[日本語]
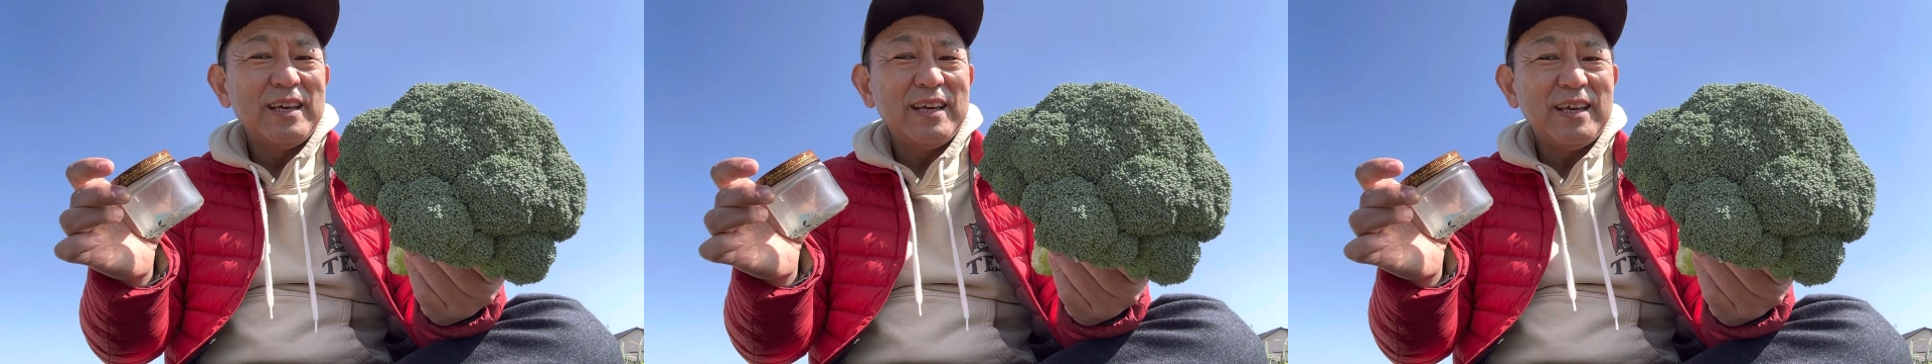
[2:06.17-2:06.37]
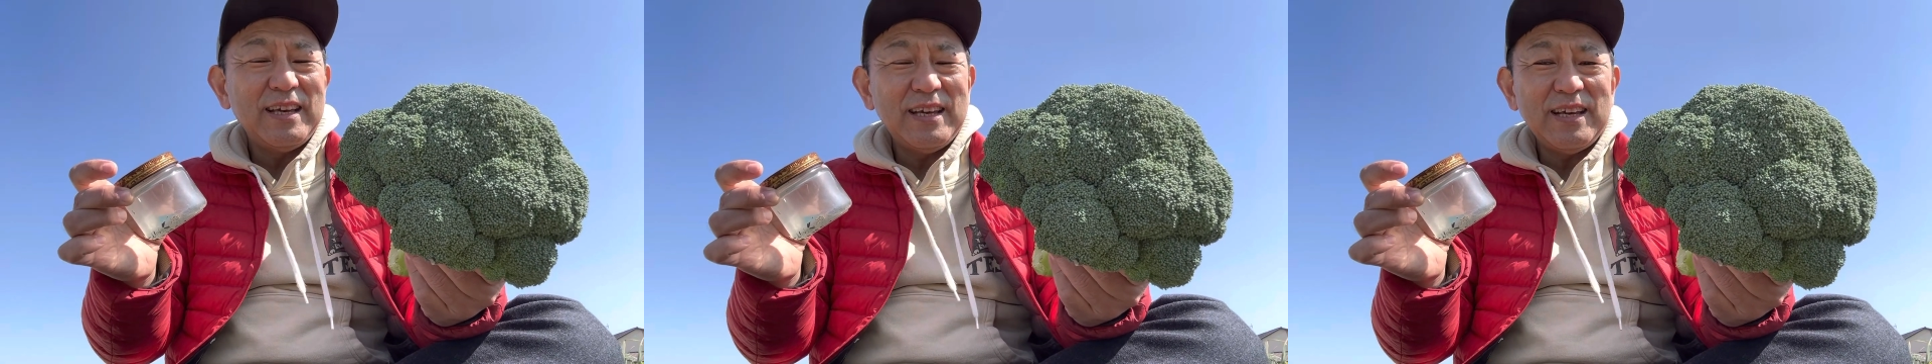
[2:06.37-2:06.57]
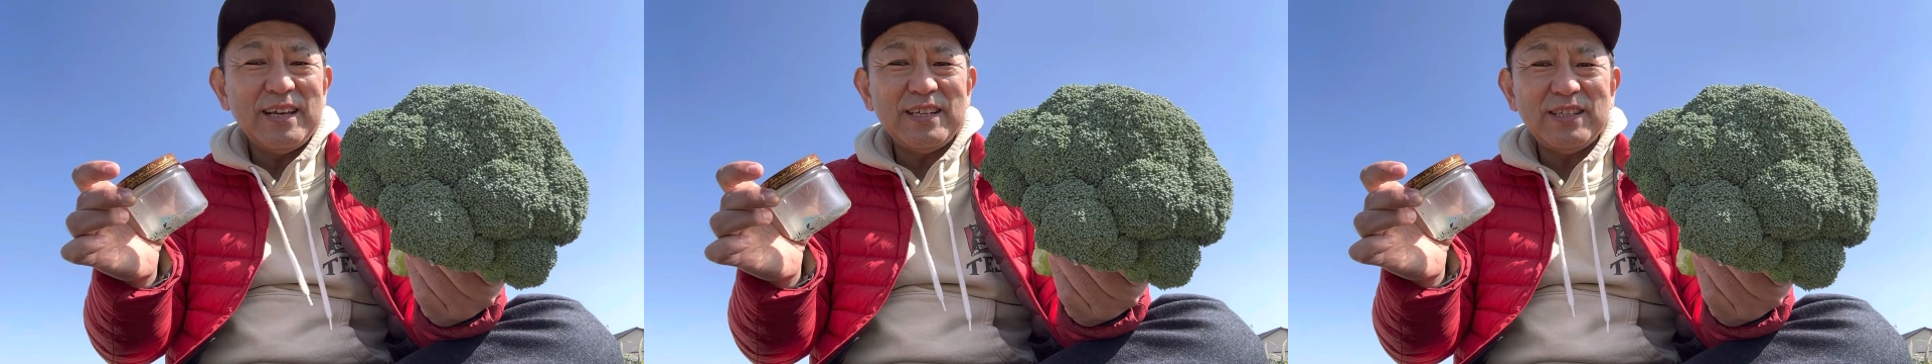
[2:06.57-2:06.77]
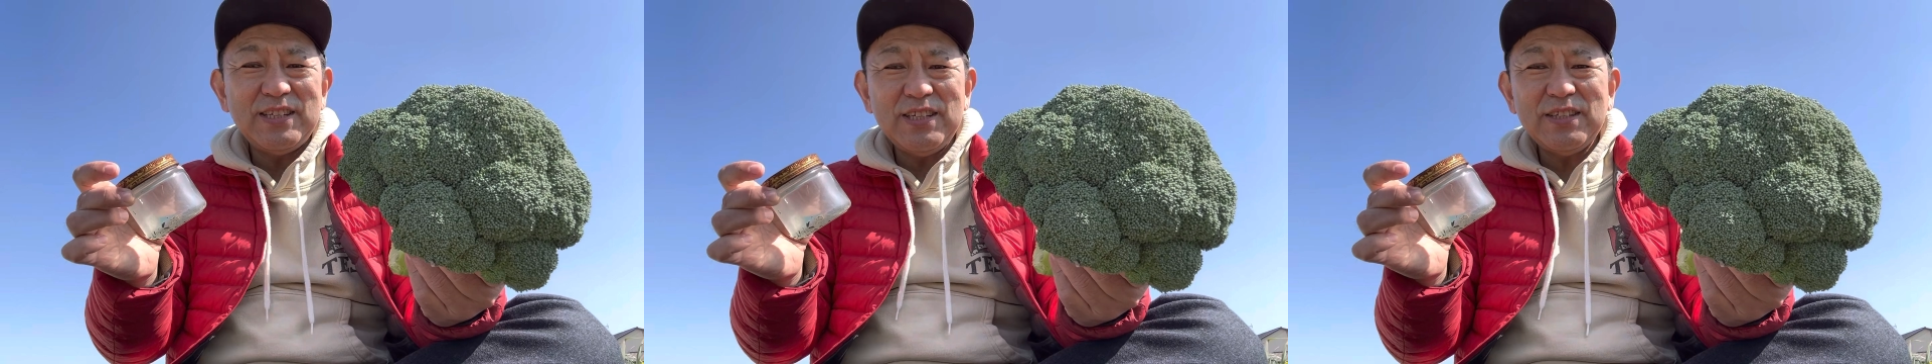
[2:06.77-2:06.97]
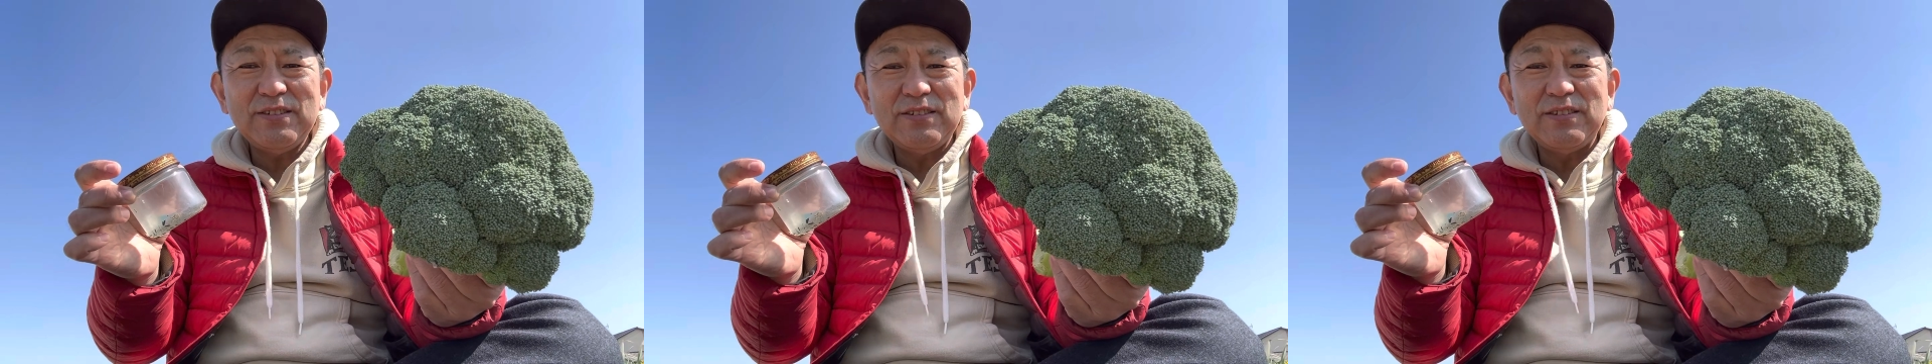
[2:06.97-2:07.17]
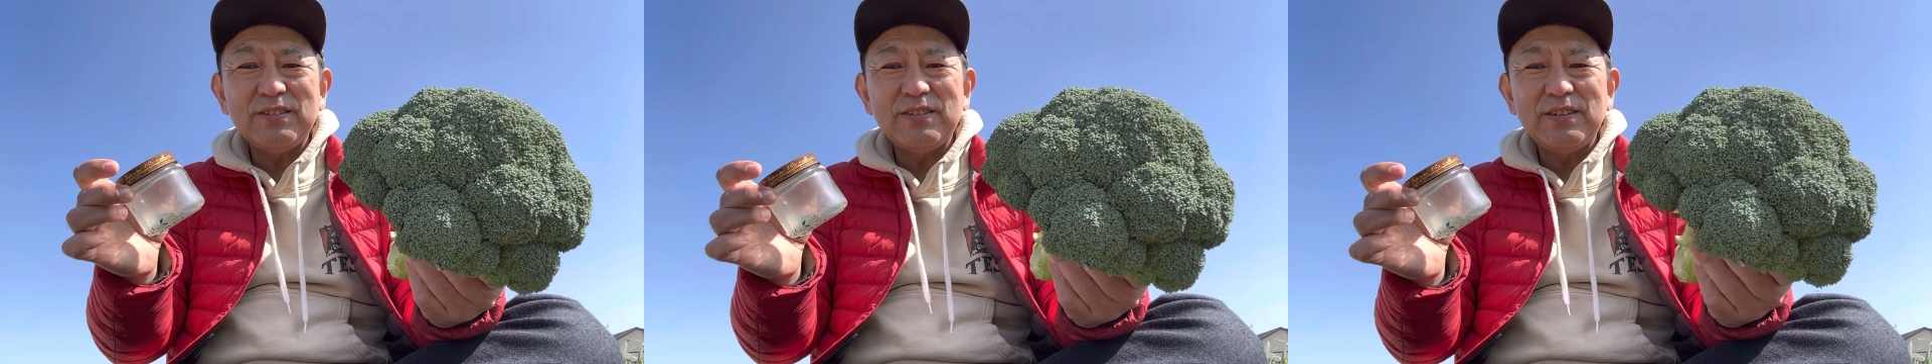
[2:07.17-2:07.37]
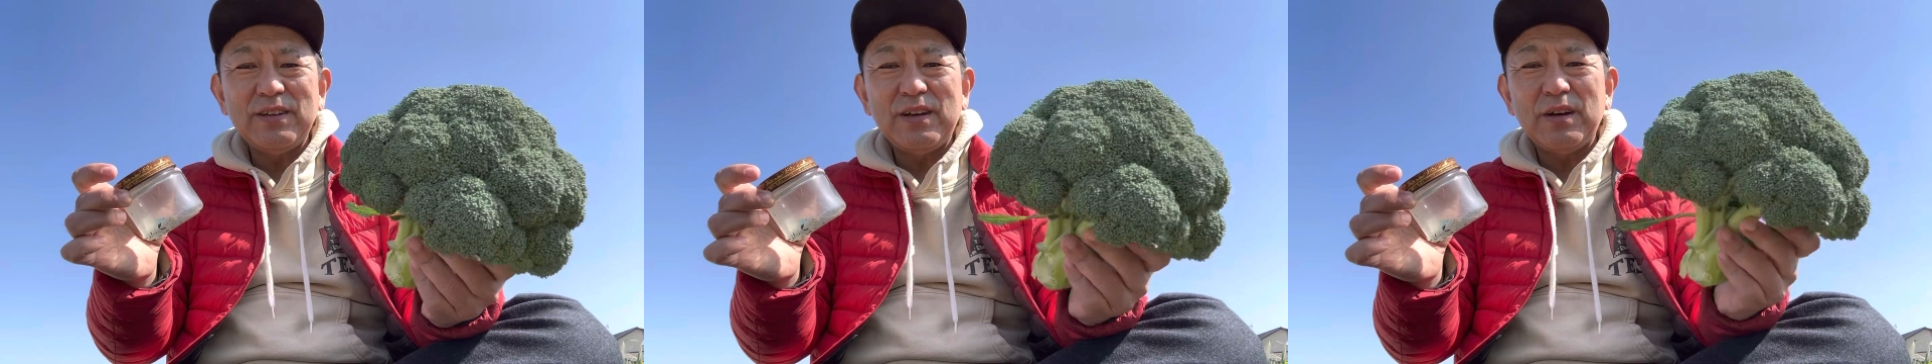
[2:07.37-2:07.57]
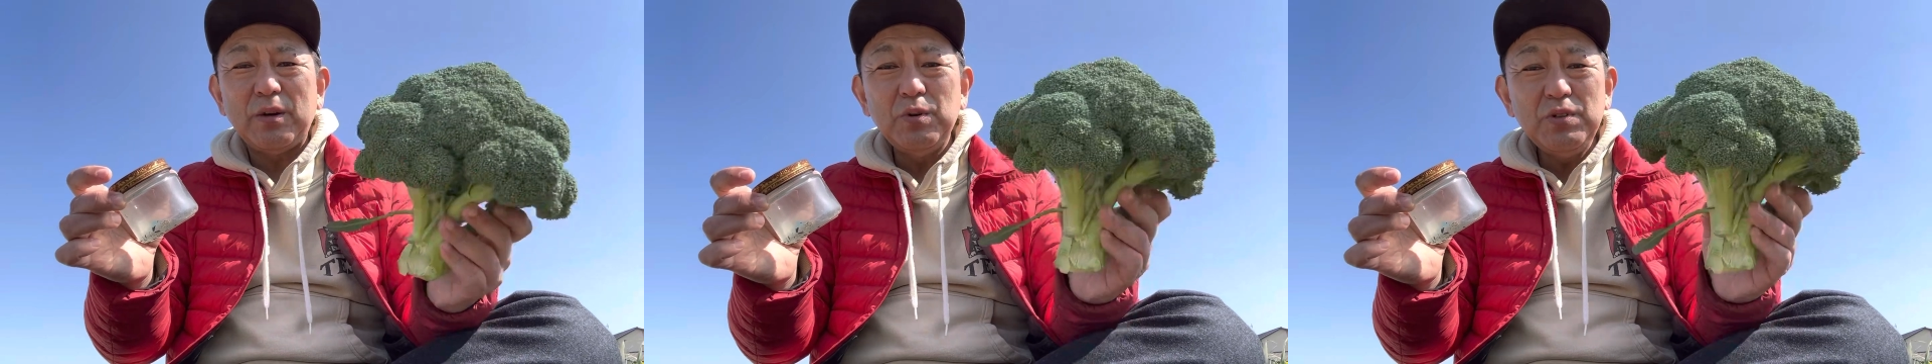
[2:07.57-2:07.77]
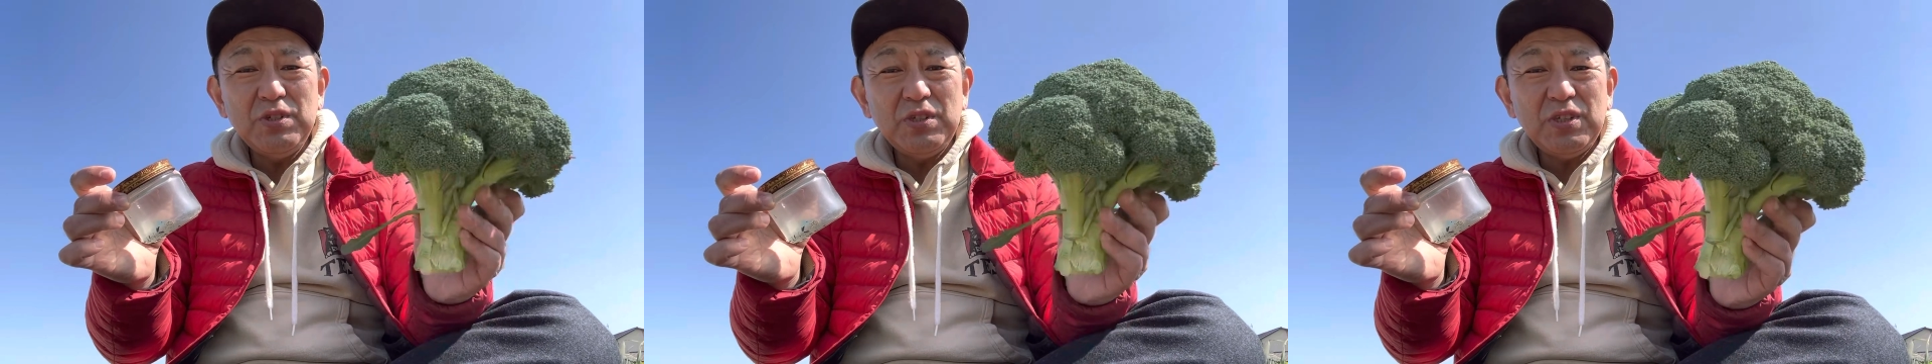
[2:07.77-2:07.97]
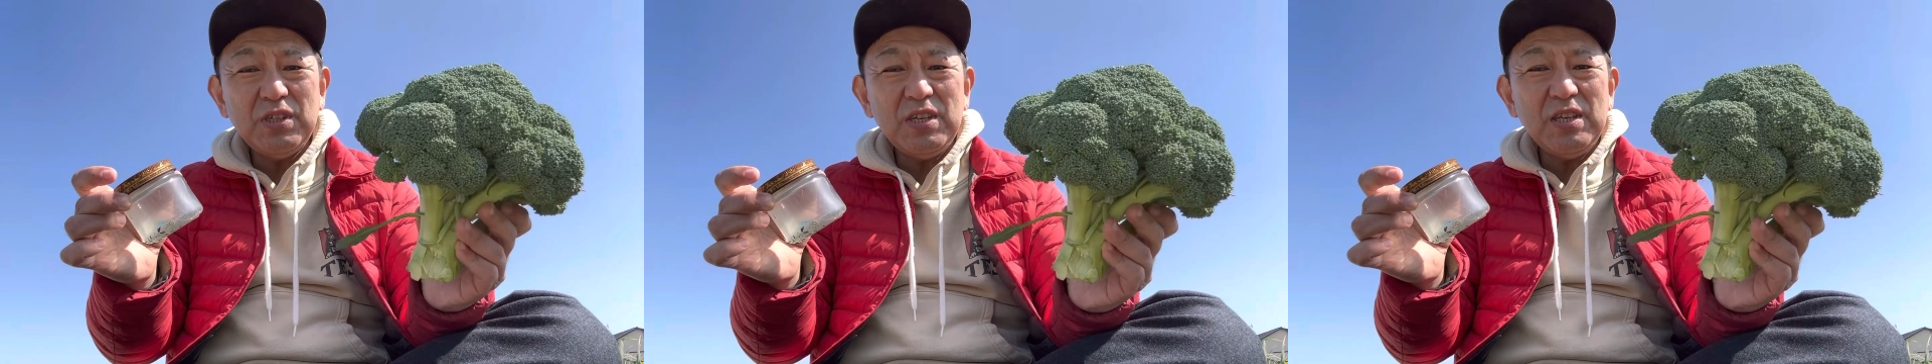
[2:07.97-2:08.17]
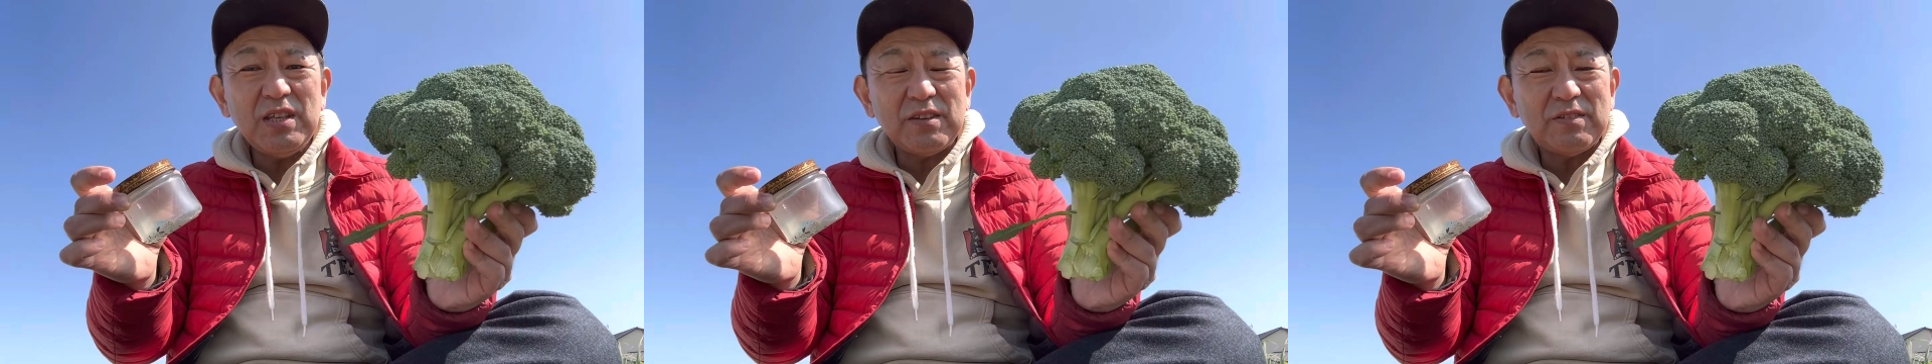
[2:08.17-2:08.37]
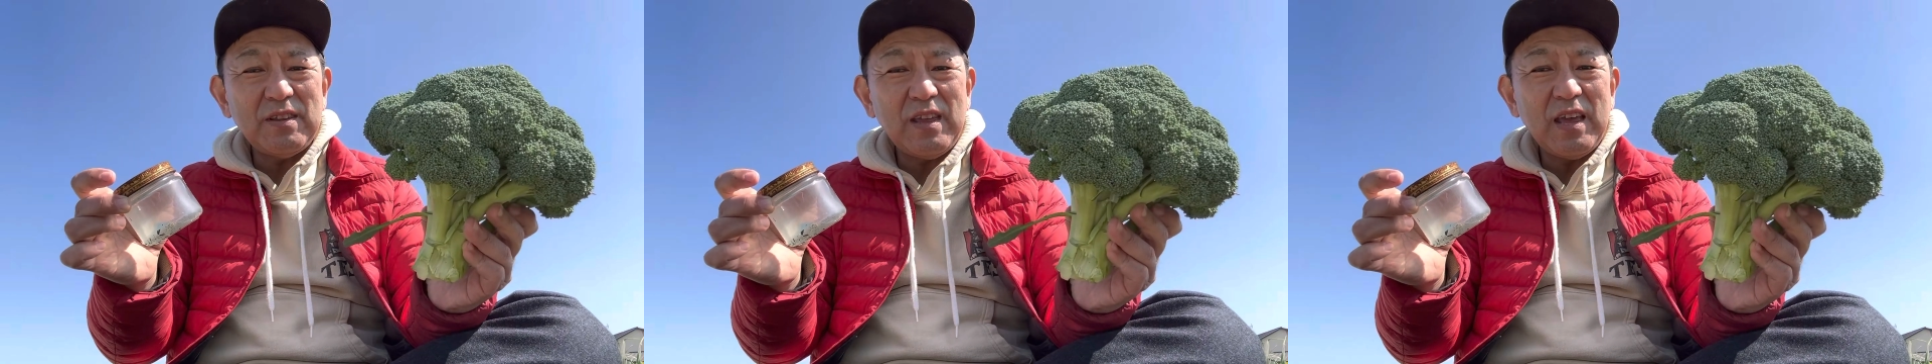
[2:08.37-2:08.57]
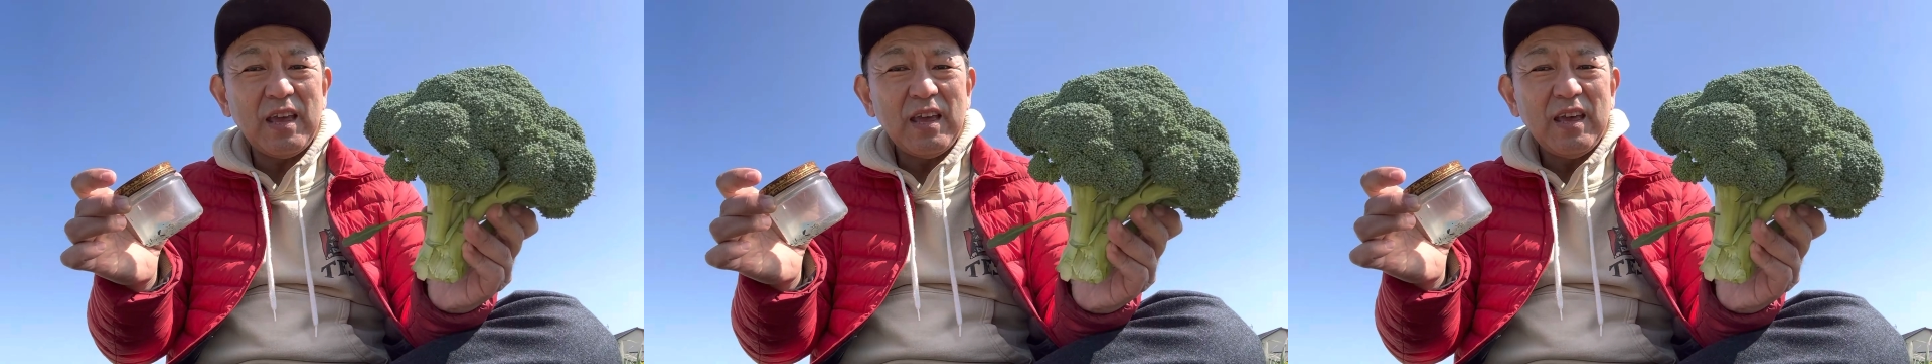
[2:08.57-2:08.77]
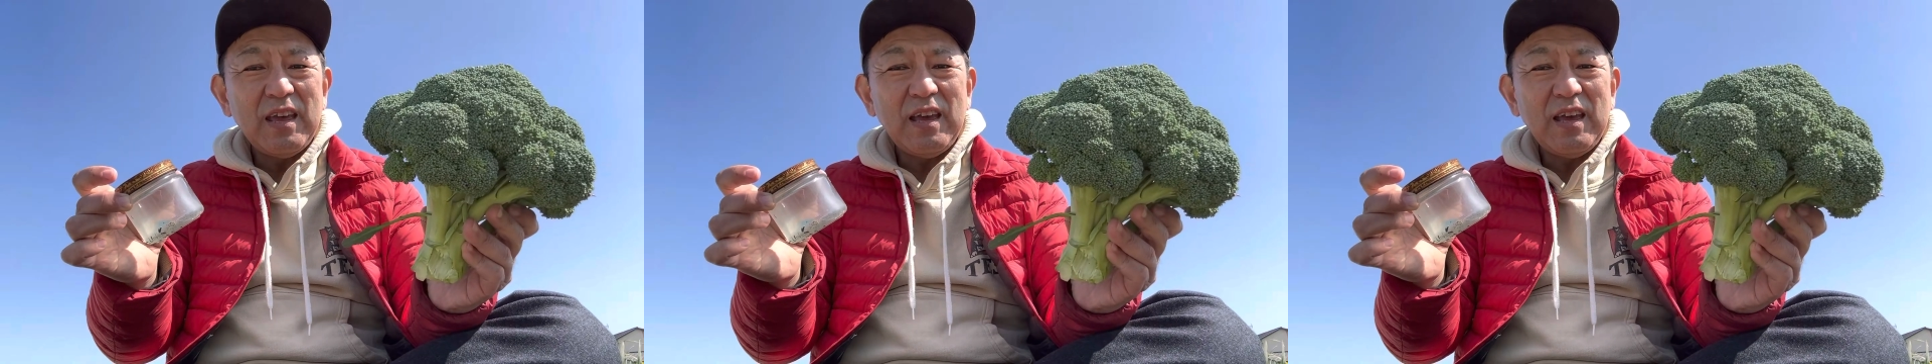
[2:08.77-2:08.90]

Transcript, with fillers: え質、え美味しいですね、